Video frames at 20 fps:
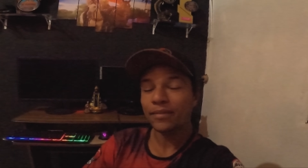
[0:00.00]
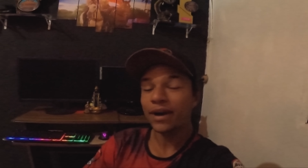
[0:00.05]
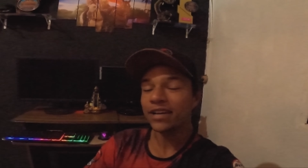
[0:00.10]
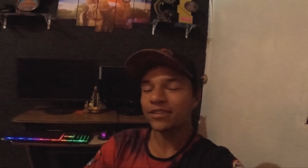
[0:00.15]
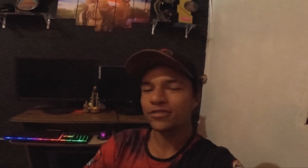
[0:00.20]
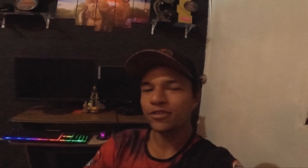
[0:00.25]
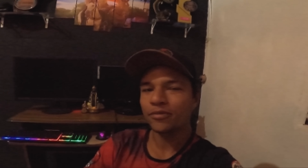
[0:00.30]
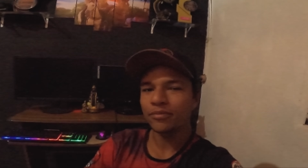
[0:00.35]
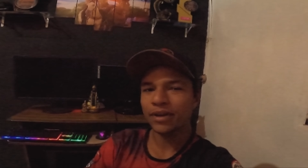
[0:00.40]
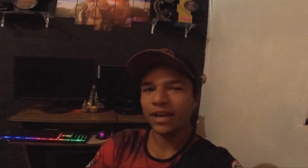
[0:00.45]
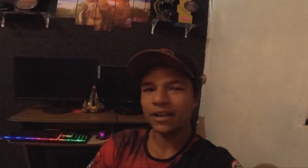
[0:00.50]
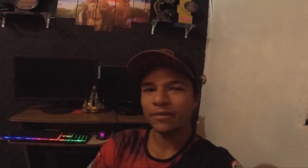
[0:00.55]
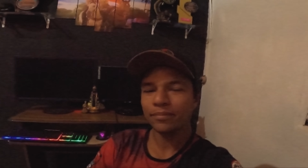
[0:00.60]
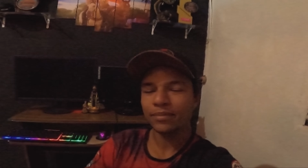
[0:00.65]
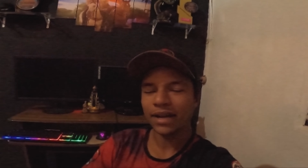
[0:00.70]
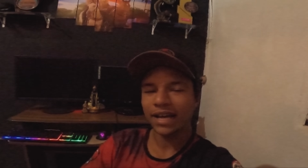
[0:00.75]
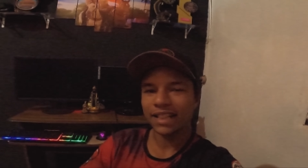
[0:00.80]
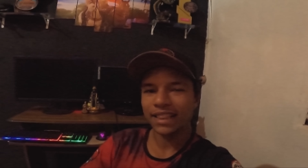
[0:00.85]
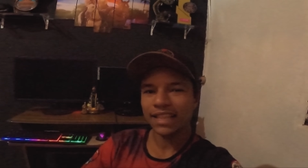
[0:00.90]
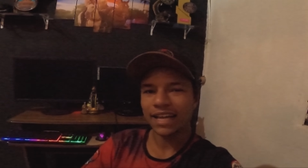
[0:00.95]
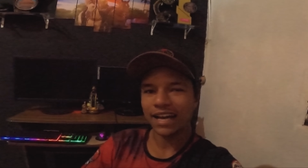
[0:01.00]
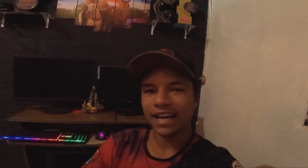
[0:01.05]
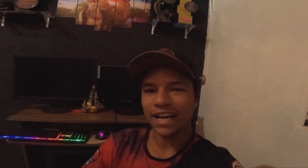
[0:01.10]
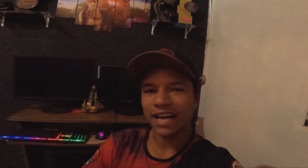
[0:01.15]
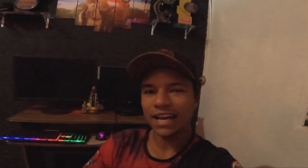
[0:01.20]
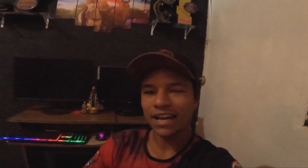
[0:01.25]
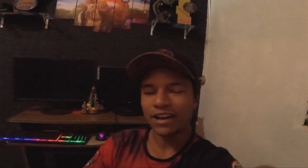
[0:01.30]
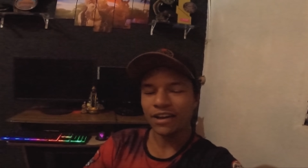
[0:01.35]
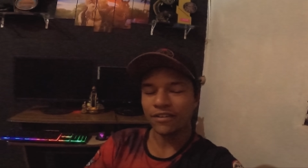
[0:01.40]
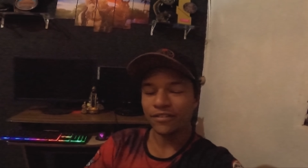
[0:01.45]
mais ou menos para
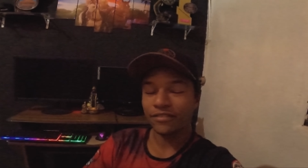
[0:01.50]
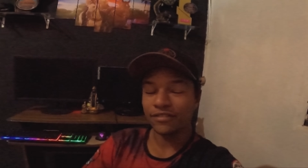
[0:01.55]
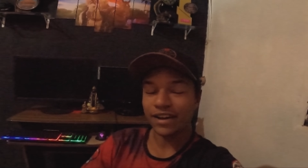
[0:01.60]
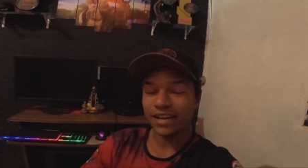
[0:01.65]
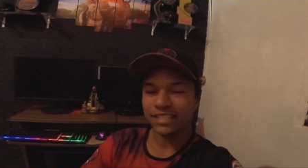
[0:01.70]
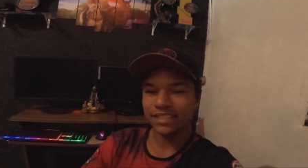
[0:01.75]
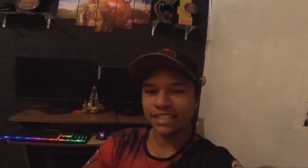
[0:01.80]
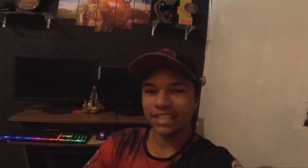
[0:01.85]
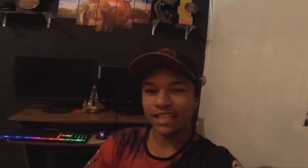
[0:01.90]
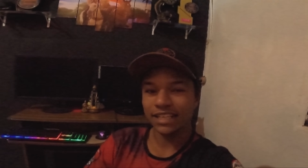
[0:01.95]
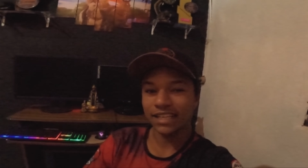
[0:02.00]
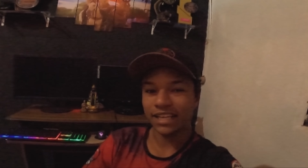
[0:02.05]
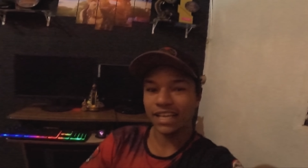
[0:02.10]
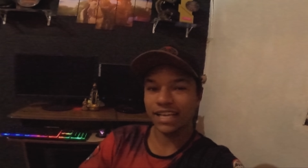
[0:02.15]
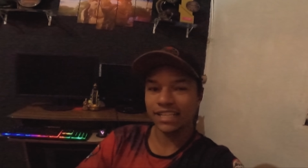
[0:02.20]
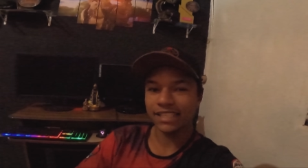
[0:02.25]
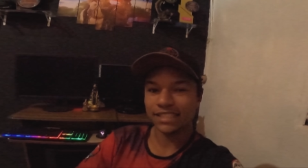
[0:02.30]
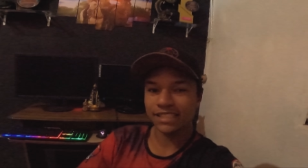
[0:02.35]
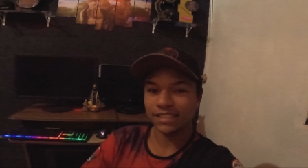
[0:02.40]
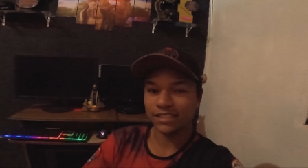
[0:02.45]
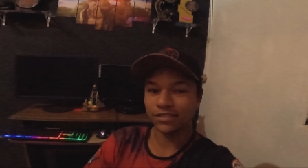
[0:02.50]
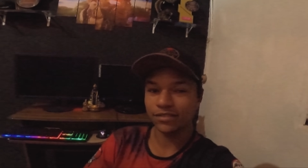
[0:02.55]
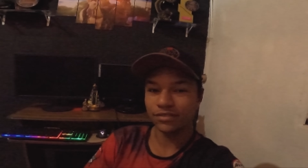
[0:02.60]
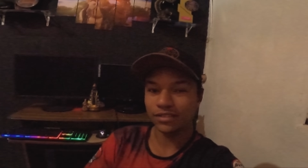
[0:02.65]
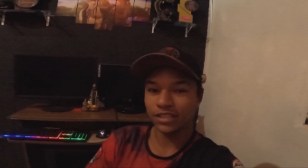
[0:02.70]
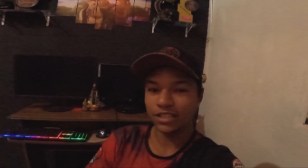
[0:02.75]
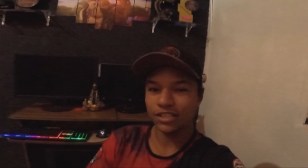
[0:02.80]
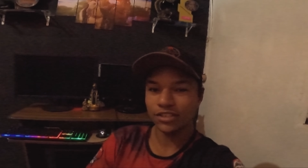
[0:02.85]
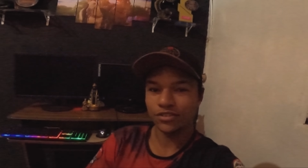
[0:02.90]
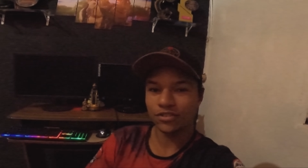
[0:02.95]
estar tá fazendo esses
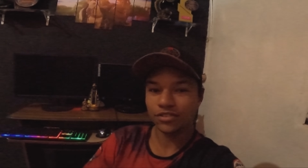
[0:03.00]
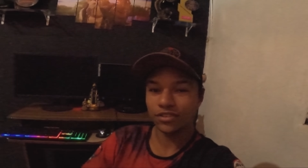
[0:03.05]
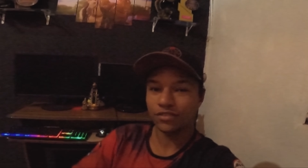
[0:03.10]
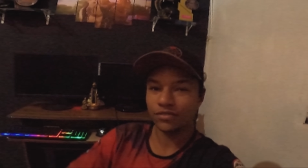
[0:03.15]
vídeos.